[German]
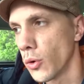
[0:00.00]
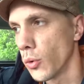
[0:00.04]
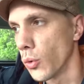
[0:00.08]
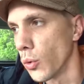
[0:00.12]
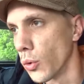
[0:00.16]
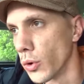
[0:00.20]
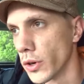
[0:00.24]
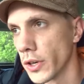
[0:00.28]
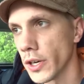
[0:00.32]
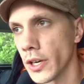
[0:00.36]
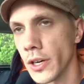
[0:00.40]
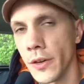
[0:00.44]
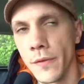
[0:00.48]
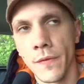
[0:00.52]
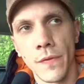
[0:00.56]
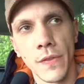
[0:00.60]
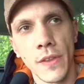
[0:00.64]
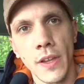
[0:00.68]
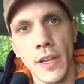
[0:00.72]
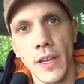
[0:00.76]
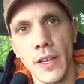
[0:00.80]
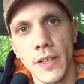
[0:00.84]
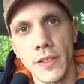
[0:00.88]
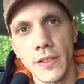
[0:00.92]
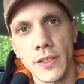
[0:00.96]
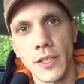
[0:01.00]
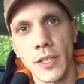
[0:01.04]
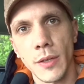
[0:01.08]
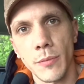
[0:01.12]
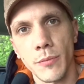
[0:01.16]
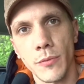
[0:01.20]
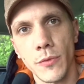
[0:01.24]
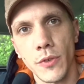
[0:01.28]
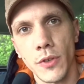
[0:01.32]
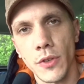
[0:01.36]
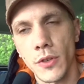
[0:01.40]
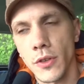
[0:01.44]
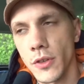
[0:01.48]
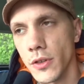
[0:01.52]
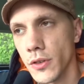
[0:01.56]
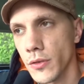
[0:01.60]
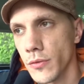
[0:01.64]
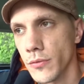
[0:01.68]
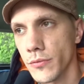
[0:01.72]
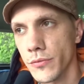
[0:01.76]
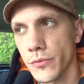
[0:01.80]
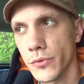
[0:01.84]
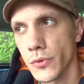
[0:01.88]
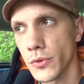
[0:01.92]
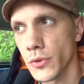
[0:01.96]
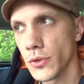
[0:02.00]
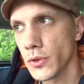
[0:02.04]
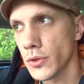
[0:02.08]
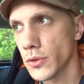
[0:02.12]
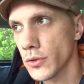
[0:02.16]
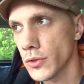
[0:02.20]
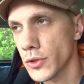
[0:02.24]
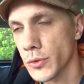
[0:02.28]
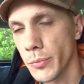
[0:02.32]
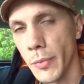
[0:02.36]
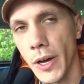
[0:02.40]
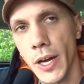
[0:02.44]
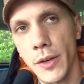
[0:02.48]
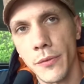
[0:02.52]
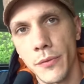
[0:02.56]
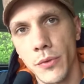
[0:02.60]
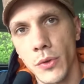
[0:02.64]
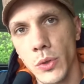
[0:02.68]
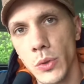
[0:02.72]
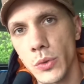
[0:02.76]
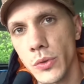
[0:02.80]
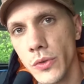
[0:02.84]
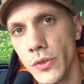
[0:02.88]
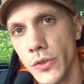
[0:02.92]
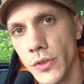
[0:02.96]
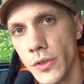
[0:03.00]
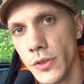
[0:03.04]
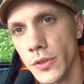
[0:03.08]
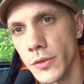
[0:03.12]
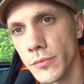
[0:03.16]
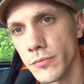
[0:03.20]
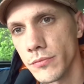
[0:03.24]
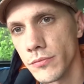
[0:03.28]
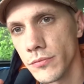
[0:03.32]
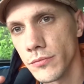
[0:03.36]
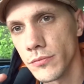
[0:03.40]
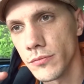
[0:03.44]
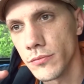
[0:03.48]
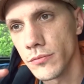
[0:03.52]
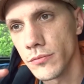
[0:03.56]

Oder es gibt äh, für Smartphones ähm,